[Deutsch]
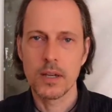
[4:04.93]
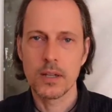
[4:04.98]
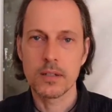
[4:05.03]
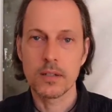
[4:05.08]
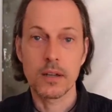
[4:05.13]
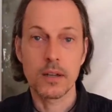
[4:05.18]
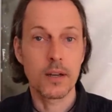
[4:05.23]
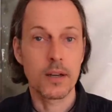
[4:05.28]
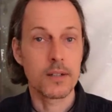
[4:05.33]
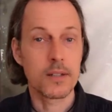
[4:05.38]

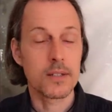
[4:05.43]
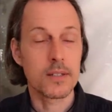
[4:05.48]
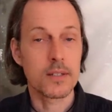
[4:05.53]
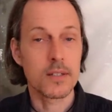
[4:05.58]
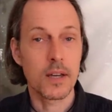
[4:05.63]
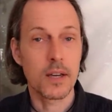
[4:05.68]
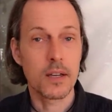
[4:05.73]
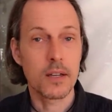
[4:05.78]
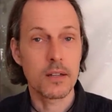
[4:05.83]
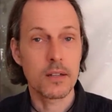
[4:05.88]
dann kann es
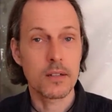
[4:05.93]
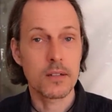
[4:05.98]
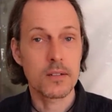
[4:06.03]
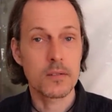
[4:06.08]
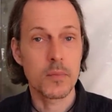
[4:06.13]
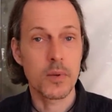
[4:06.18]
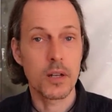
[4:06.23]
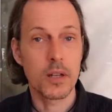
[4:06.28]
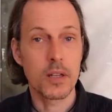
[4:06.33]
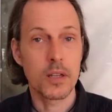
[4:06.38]
sein, dass
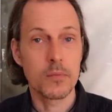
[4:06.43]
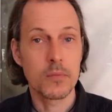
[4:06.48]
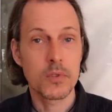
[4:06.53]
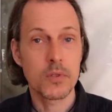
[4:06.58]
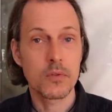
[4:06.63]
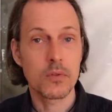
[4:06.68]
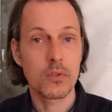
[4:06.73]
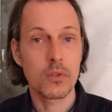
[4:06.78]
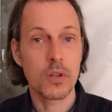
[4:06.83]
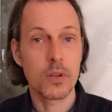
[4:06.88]
mein
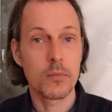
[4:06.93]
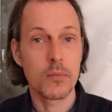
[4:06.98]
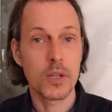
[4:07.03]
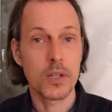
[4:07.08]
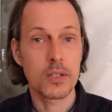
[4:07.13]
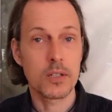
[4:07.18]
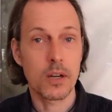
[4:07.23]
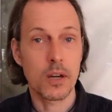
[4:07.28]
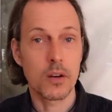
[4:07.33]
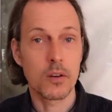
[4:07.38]

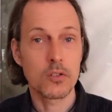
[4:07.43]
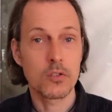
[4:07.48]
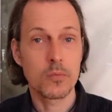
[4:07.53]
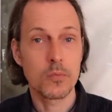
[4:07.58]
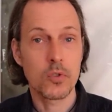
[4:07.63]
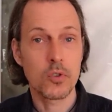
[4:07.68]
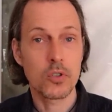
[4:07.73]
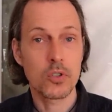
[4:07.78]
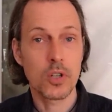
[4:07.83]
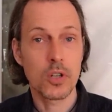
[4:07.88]
Lebensfundament daraus
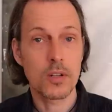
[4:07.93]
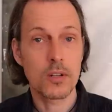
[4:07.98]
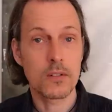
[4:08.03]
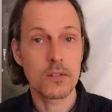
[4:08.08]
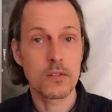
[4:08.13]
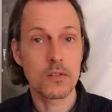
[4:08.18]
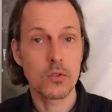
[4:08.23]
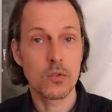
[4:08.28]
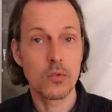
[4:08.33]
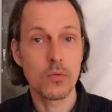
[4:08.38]
besteht, dass
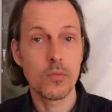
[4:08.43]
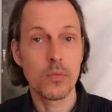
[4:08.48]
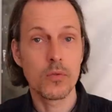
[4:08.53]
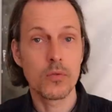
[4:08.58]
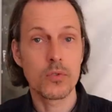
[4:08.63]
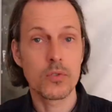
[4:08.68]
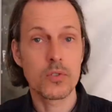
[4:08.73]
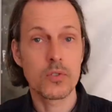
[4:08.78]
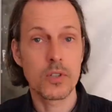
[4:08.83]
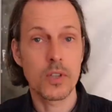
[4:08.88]
ich
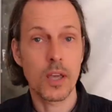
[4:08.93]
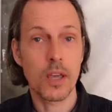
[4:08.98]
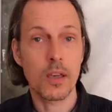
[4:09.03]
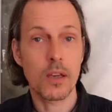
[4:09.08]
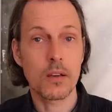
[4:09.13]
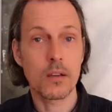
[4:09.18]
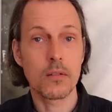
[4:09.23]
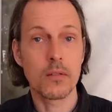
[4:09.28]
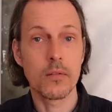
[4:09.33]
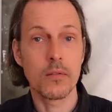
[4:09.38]
unbewusst
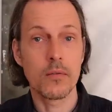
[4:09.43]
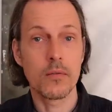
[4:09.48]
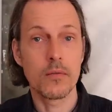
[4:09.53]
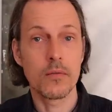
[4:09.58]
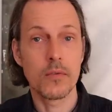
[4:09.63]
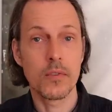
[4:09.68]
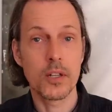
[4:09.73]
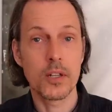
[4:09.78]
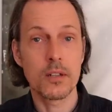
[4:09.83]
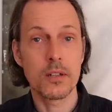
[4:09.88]
denke,
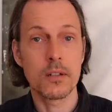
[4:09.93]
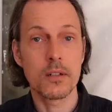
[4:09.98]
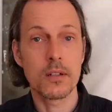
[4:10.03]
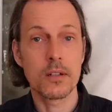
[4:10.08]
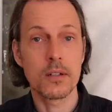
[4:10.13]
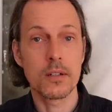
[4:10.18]
wenn